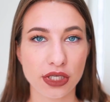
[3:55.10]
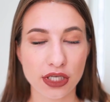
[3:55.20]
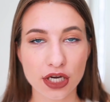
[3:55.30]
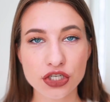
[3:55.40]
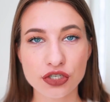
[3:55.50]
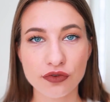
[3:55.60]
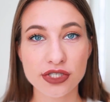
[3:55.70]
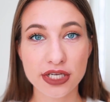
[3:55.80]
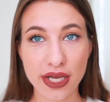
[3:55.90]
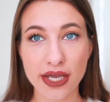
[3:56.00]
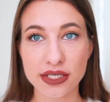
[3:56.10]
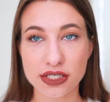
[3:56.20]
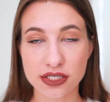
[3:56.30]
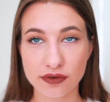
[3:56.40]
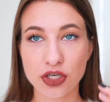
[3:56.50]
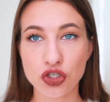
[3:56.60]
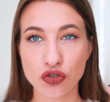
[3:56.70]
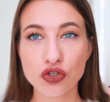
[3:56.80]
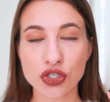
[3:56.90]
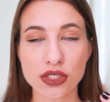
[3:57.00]
макияже выделяете свои
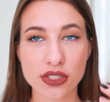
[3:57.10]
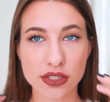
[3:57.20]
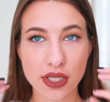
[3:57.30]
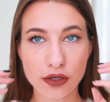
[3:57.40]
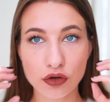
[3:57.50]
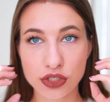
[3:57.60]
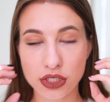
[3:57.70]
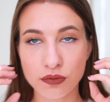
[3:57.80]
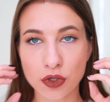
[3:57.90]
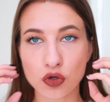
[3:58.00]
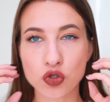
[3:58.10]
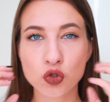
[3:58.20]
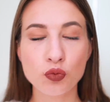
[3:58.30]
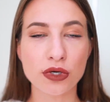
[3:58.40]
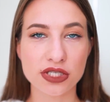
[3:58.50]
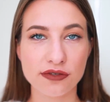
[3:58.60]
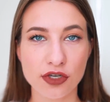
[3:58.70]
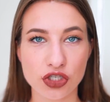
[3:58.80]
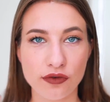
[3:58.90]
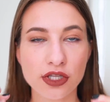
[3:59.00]
щечки, создаете им такой супер
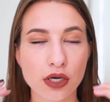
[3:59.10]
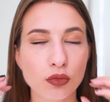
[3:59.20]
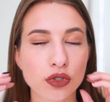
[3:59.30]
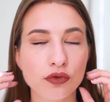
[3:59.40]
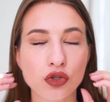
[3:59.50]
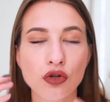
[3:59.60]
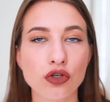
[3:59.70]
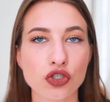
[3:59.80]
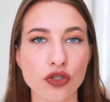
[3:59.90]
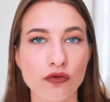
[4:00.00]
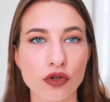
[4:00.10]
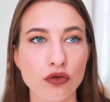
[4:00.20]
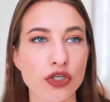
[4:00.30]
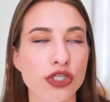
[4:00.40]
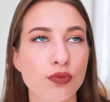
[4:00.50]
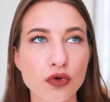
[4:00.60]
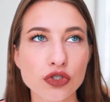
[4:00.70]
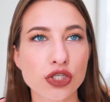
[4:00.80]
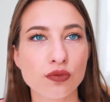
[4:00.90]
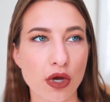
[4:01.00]
свежий вид, как будто вы только что вернулись не
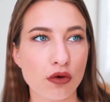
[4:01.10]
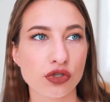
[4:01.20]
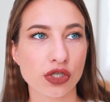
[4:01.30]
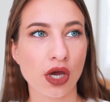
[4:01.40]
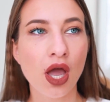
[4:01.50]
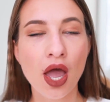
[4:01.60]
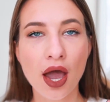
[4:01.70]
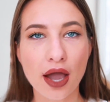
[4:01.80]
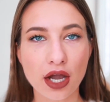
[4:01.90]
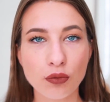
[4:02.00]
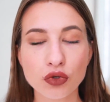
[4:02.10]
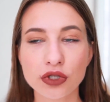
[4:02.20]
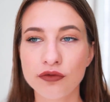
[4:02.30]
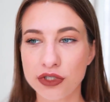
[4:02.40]
просто с мороза, а как будто